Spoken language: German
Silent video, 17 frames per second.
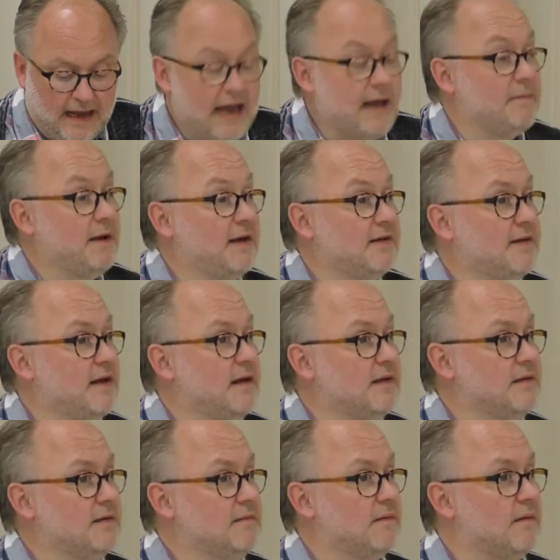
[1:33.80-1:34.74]

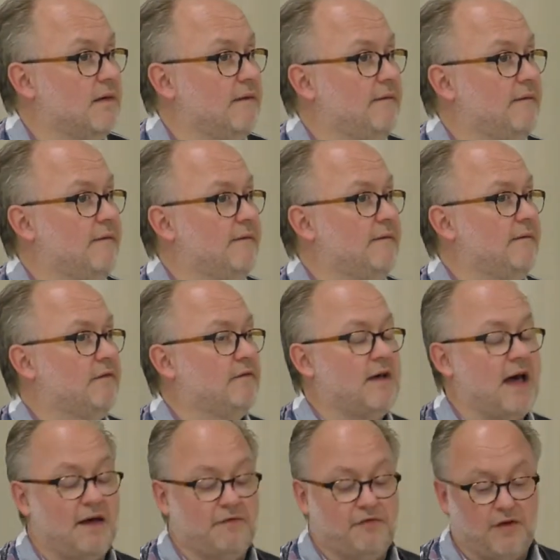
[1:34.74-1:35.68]
Emerson
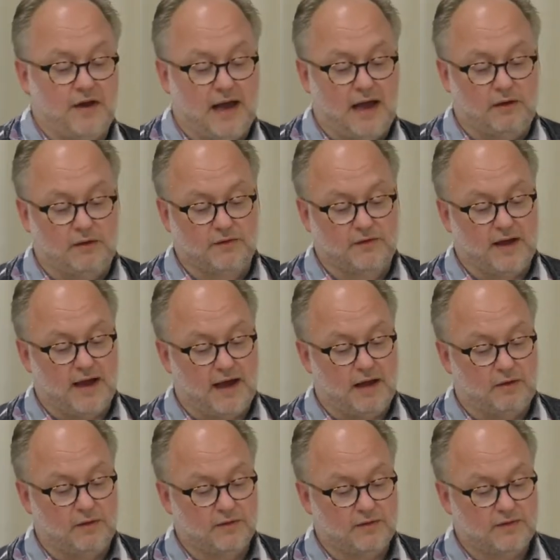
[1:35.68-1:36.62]
war von Hause
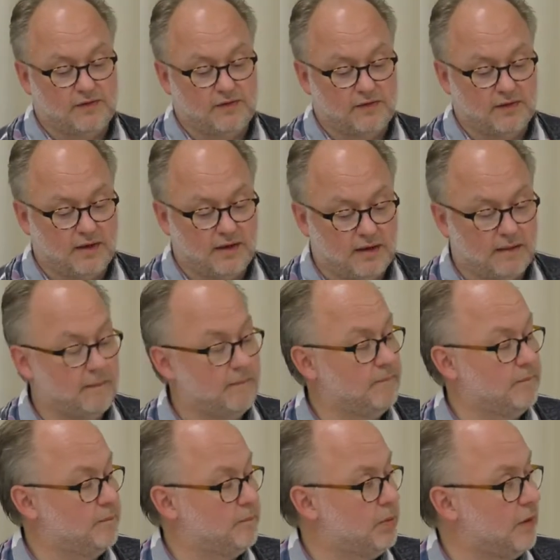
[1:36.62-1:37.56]
aus
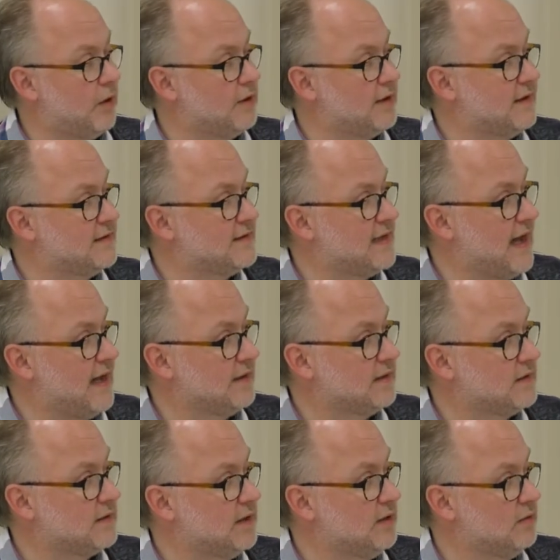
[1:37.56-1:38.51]

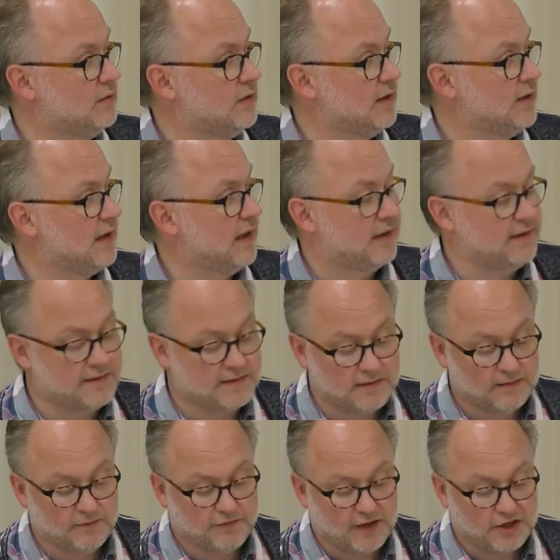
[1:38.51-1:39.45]
Protestant. Die
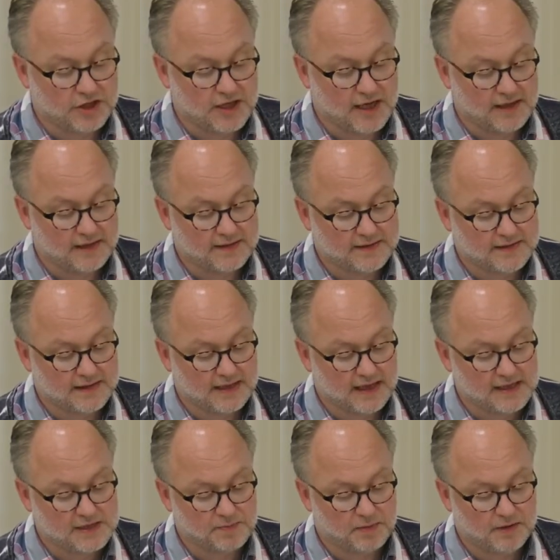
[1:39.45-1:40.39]
Unitaristen verstanden sich
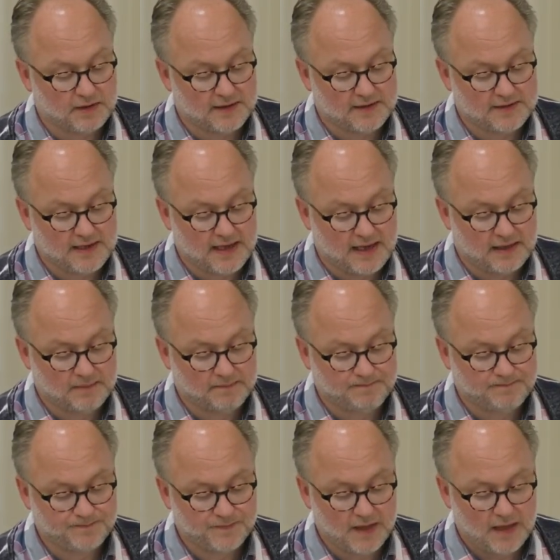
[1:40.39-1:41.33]
als
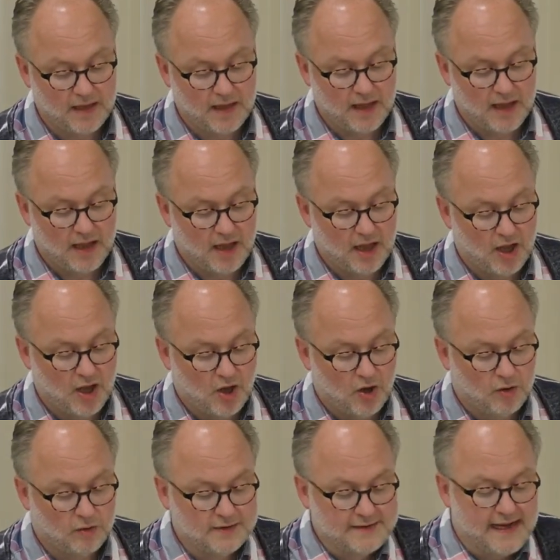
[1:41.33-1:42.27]
Protestanten.
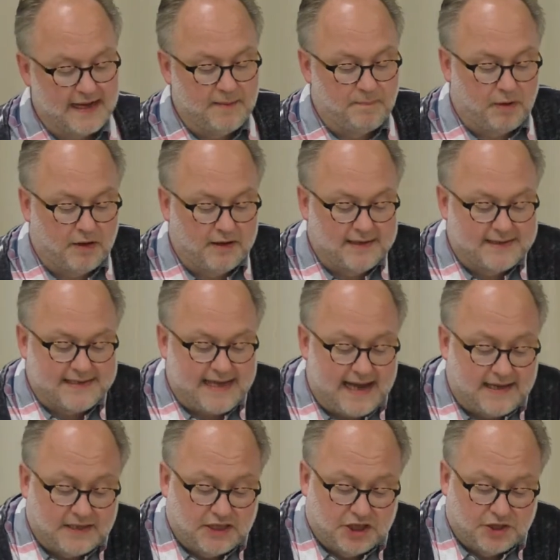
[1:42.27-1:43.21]
Und seine
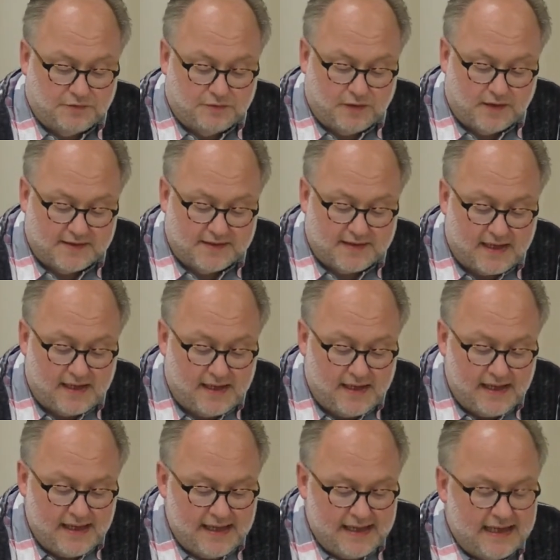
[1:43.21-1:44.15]
protestantische Wurzel
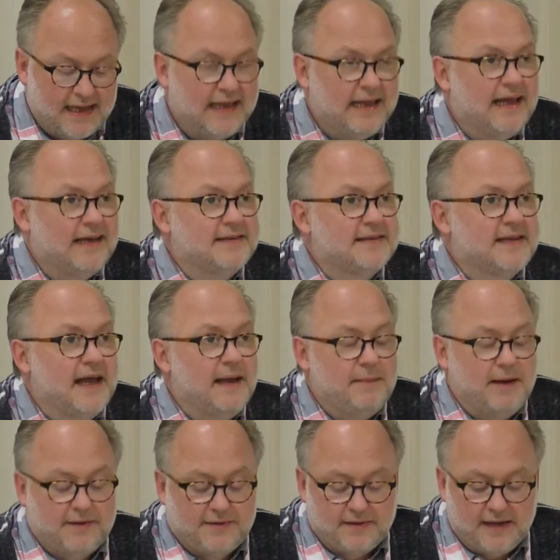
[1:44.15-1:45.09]
lässt
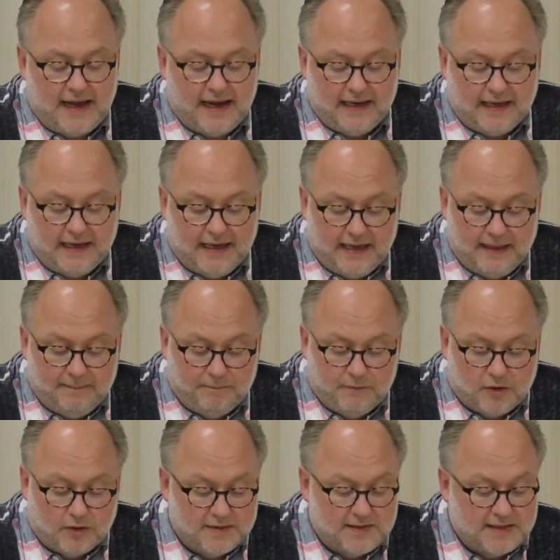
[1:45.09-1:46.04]
Emerson ein Leben
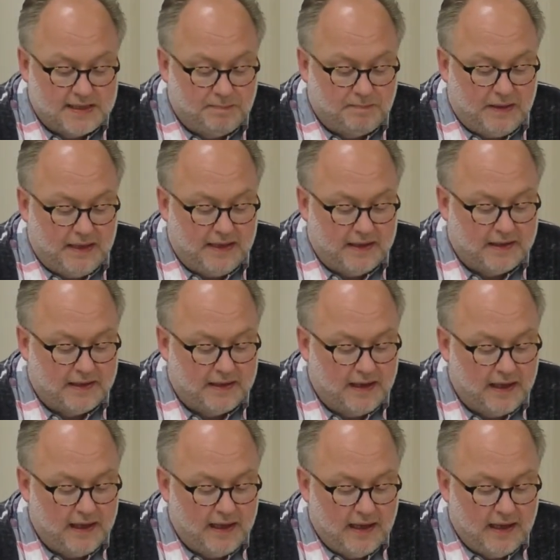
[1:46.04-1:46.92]
konzipieren,